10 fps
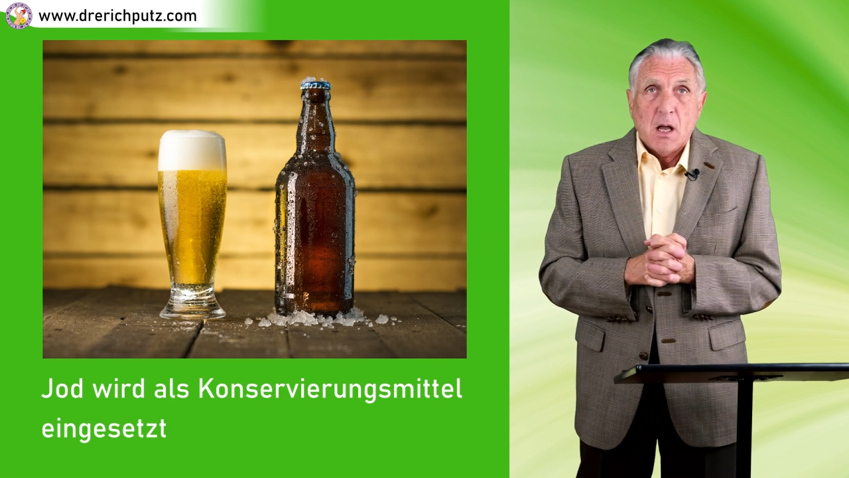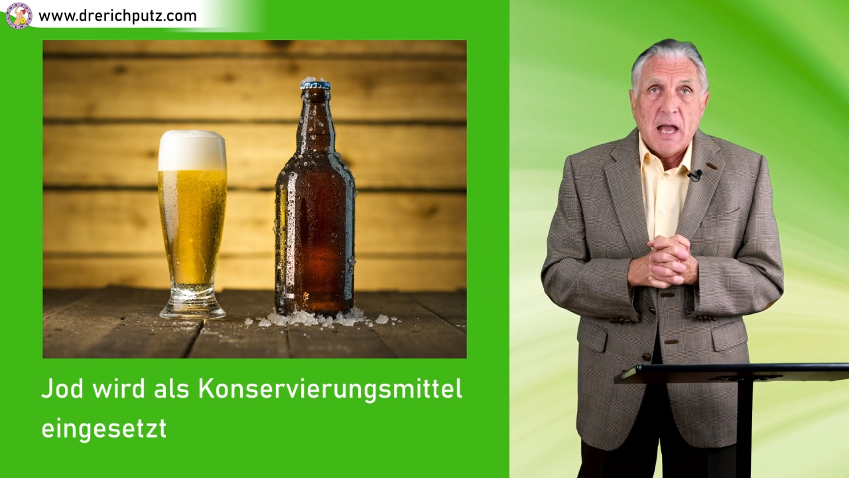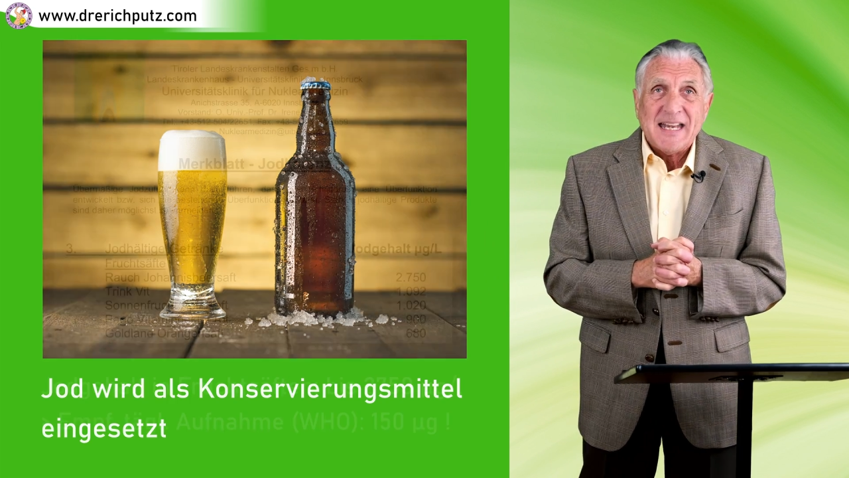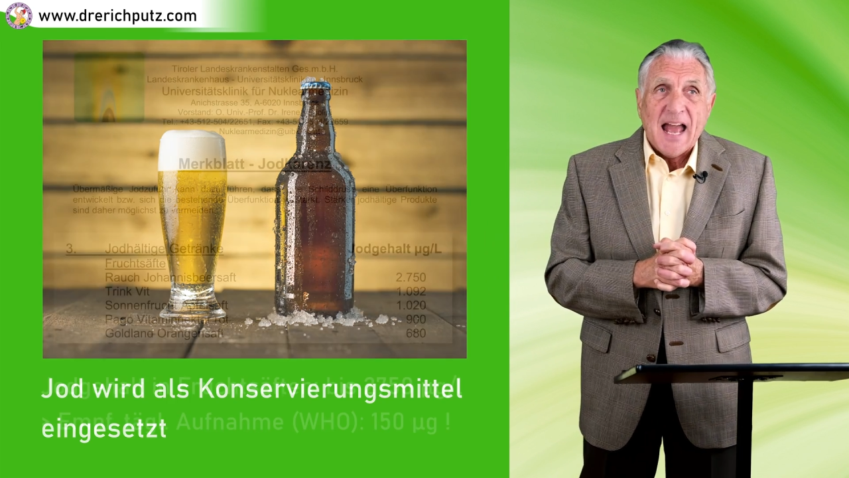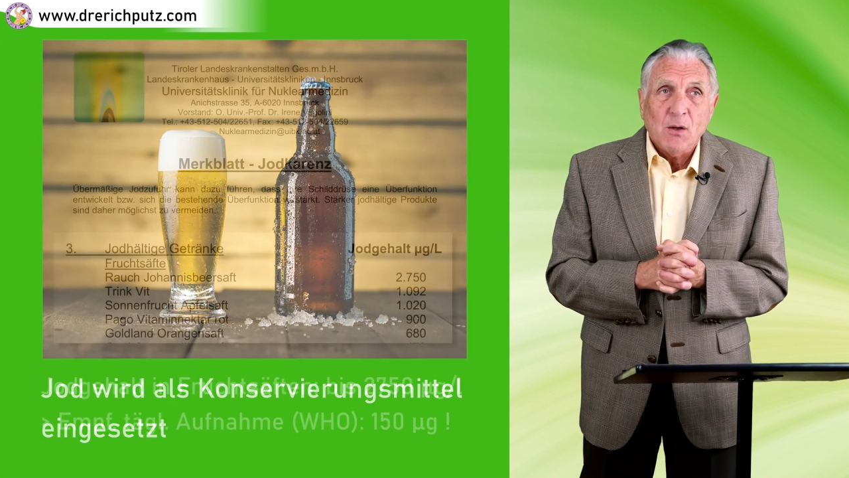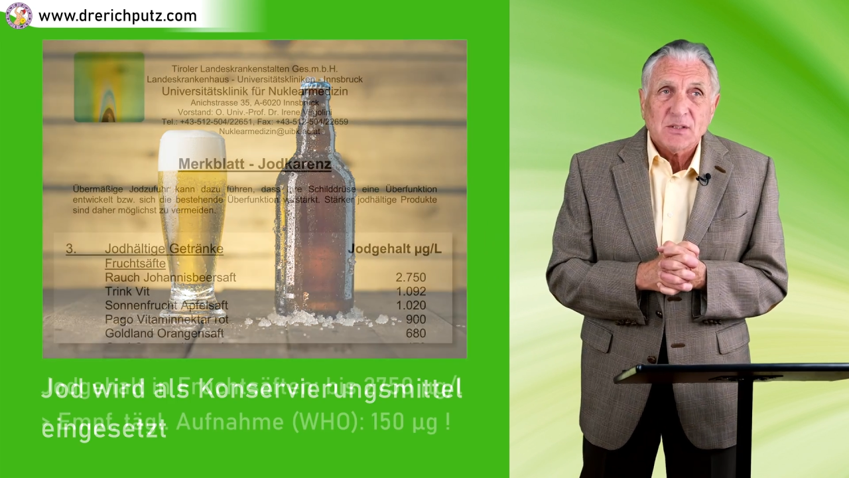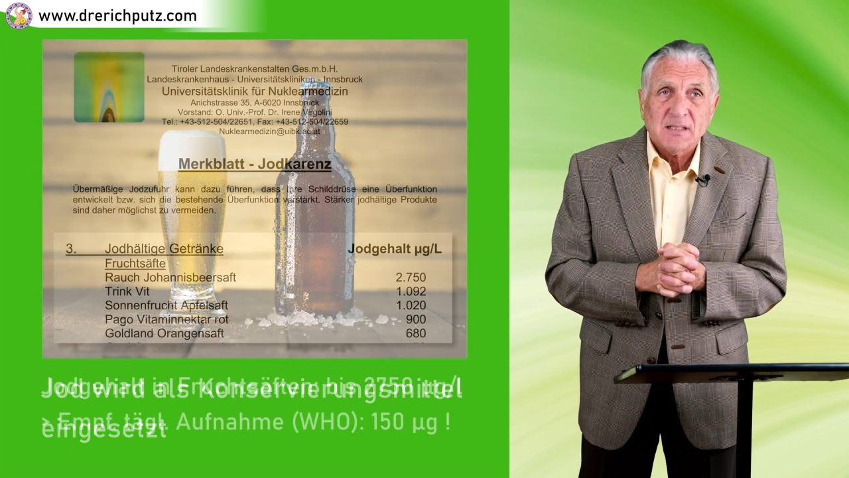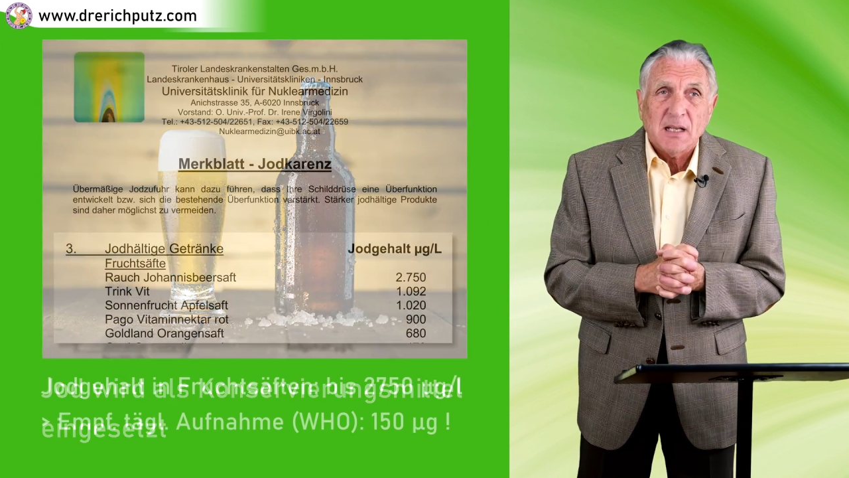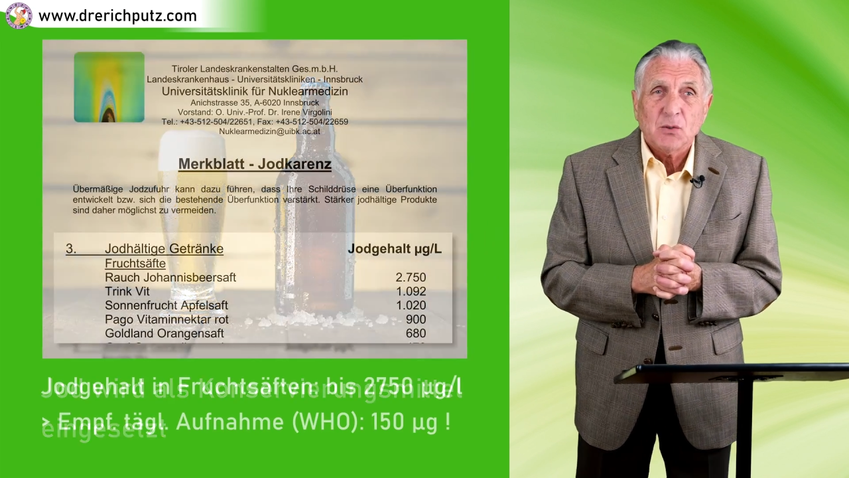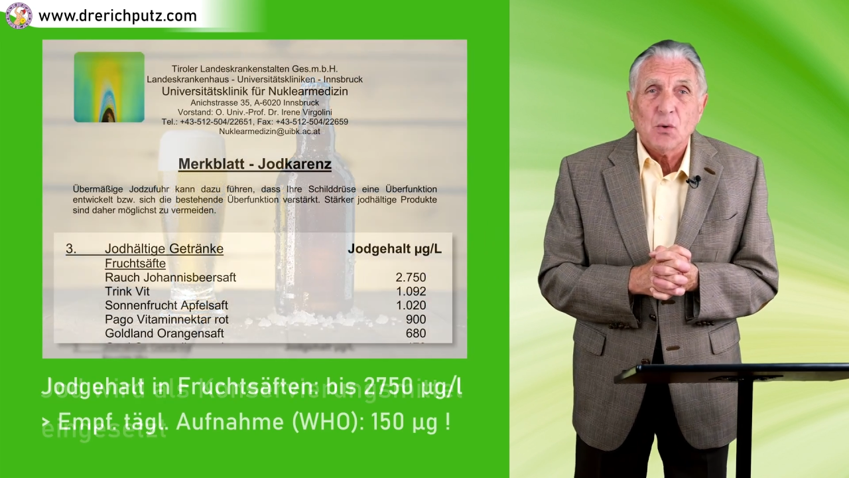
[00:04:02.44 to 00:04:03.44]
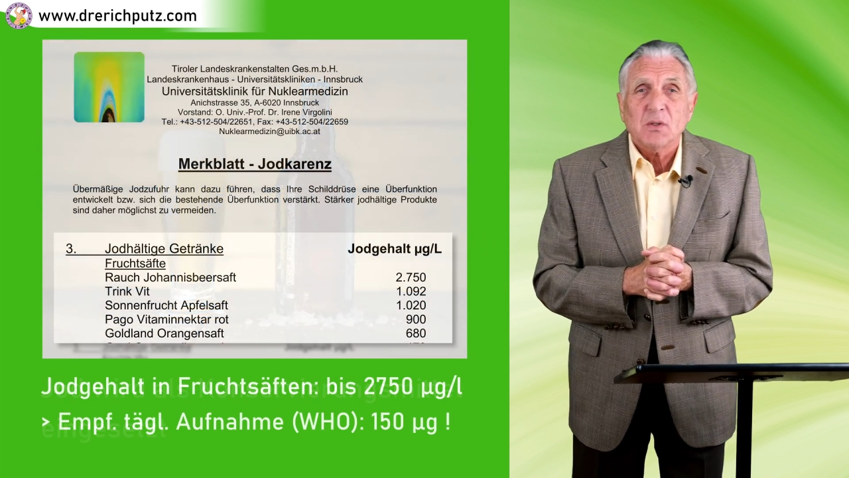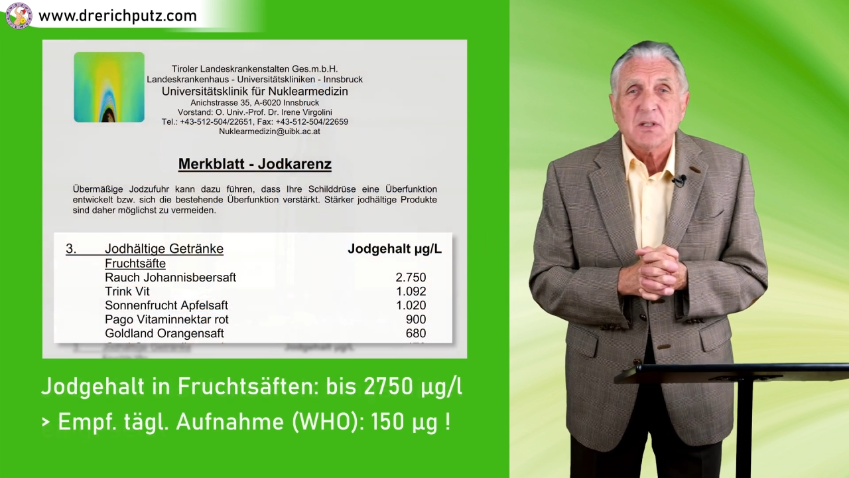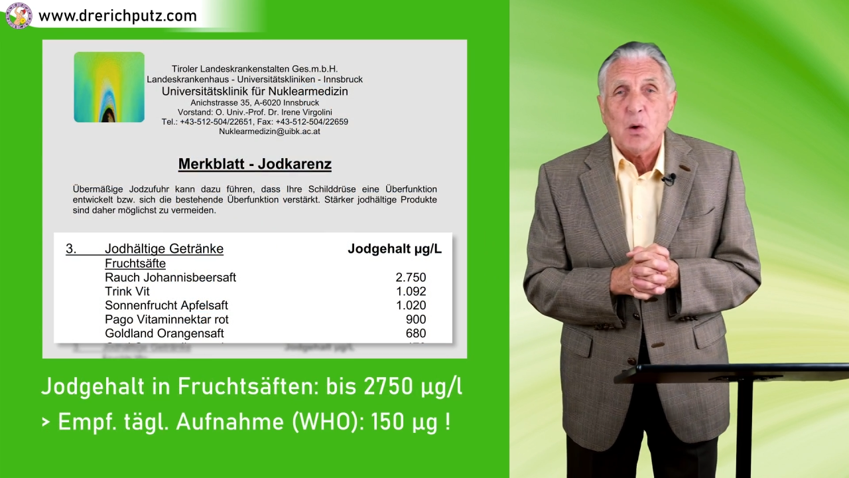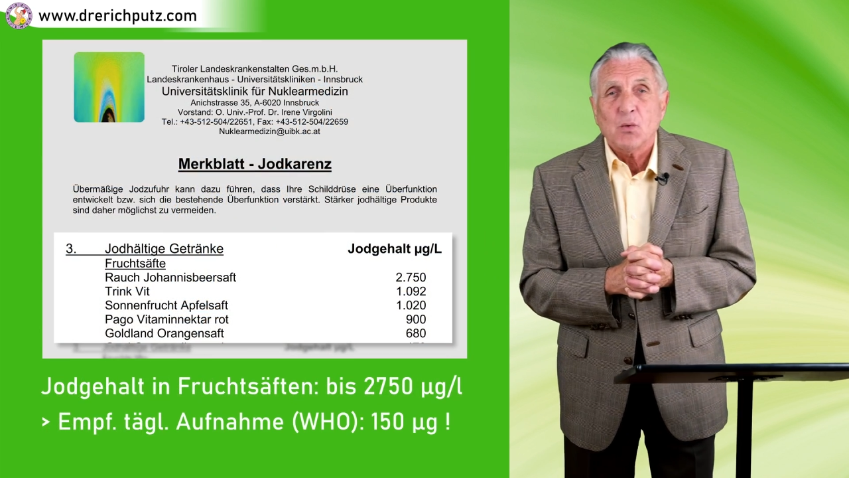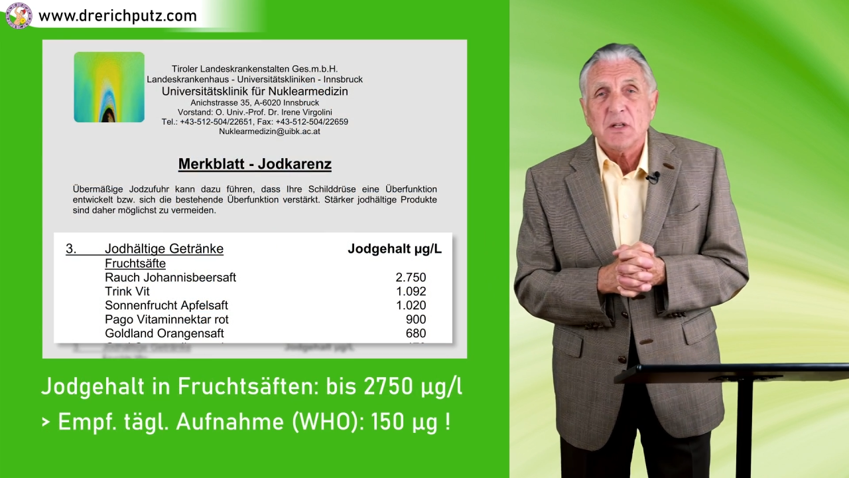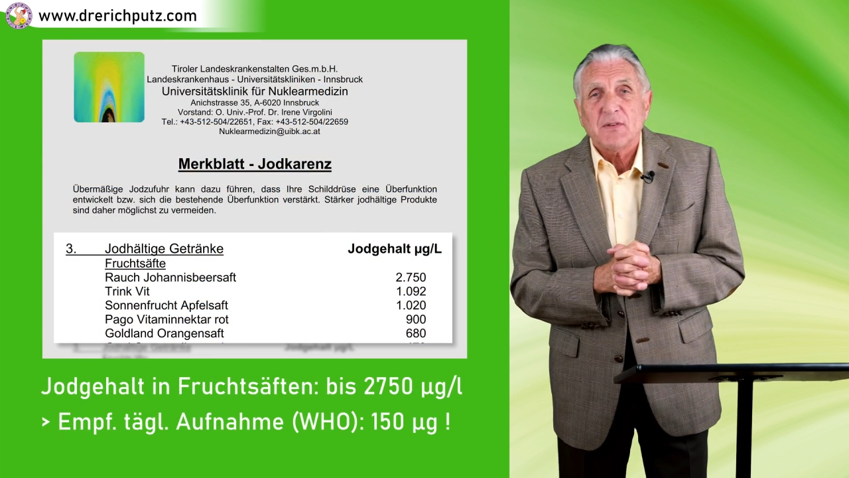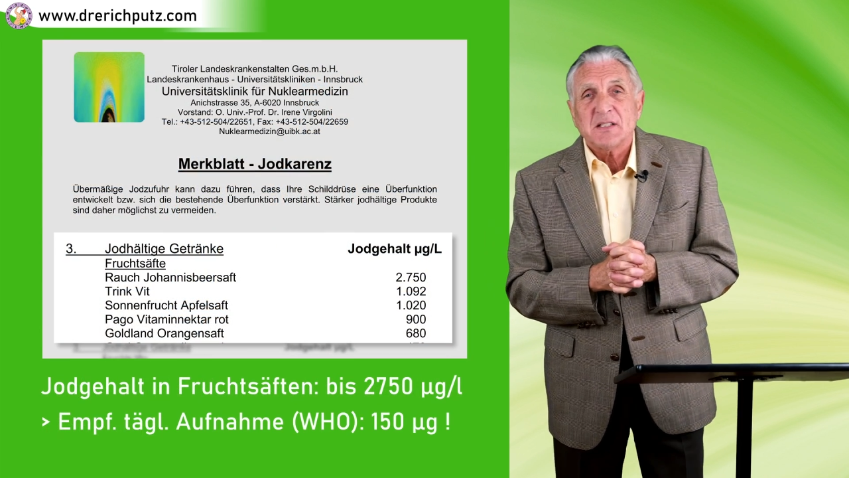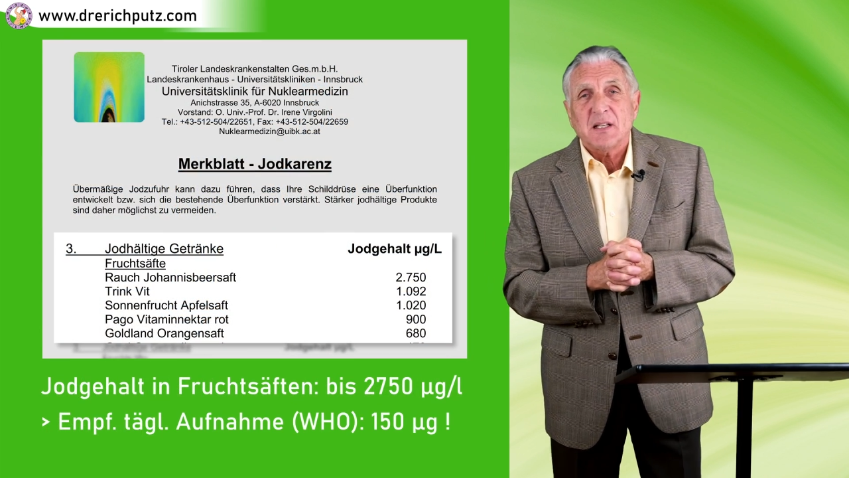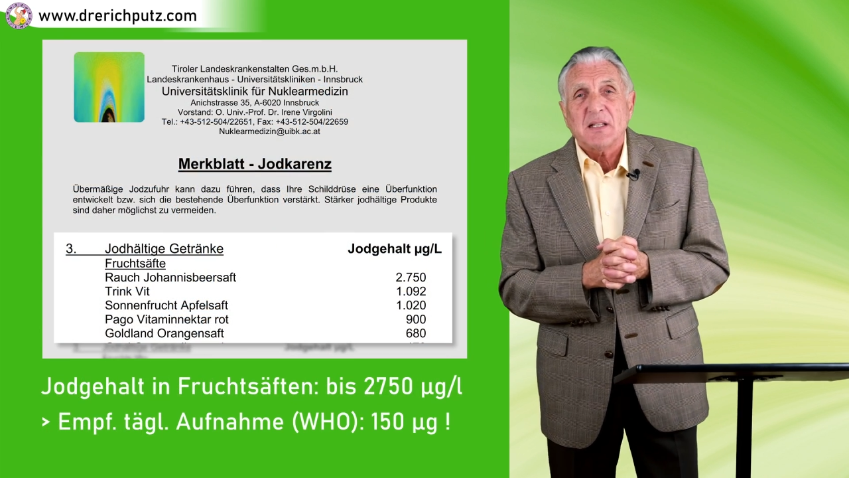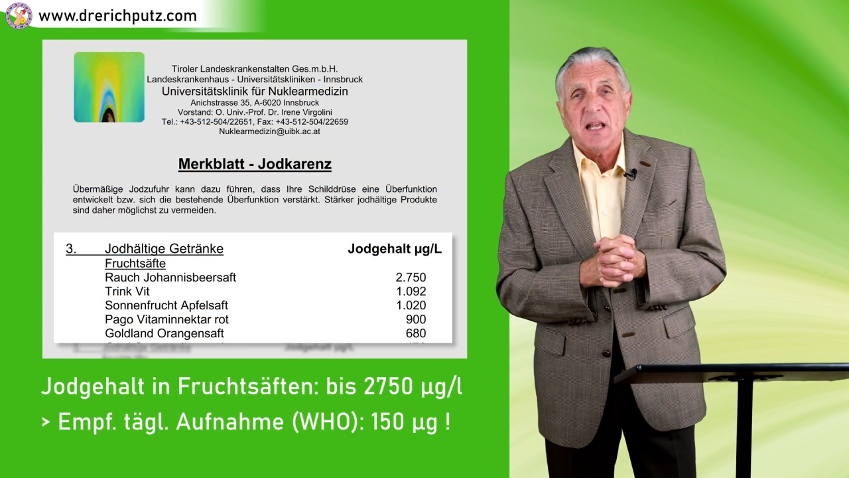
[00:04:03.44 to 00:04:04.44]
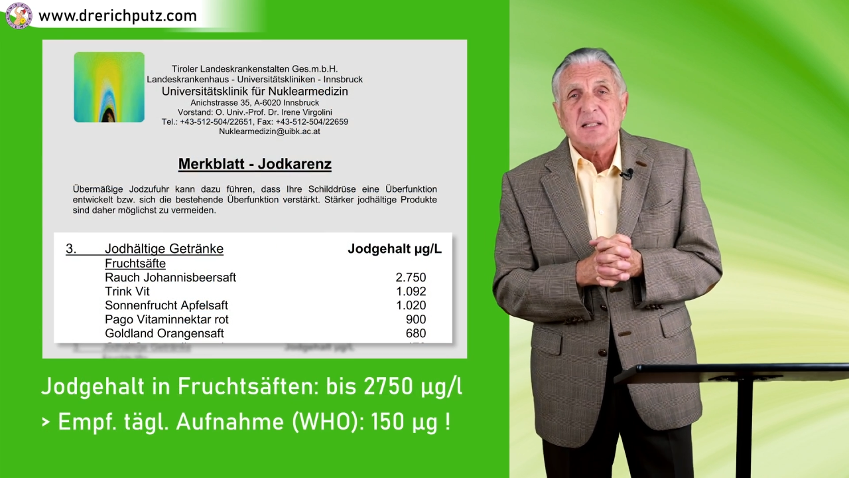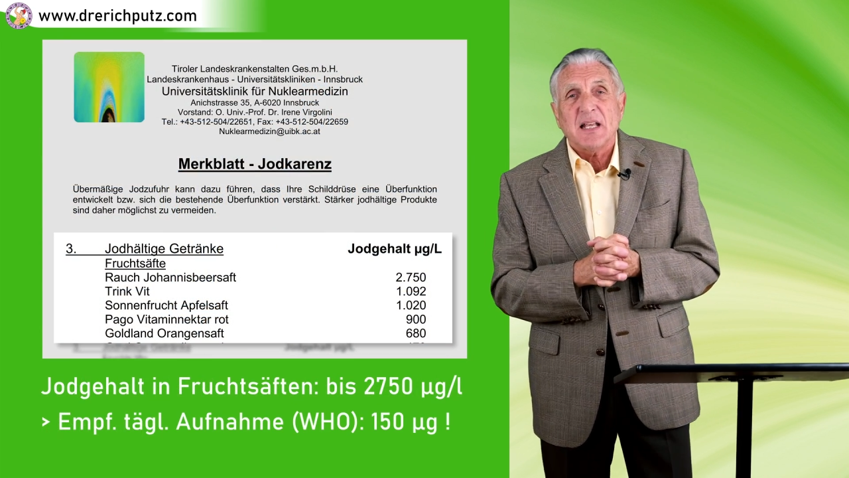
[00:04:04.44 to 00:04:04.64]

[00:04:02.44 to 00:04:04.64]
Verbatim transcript: Eine Aussendung der Universität